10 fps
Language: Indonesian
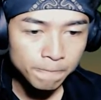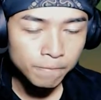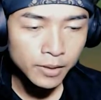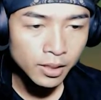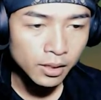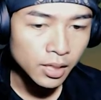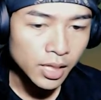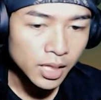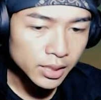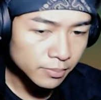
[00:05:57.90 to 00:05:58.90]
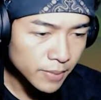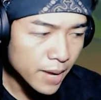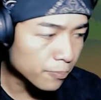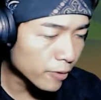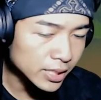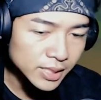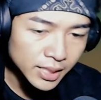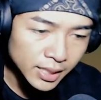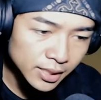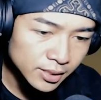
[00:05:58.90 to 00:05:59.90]
for your help. Bye,
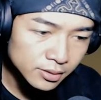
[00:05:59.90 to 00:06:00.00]
Presley.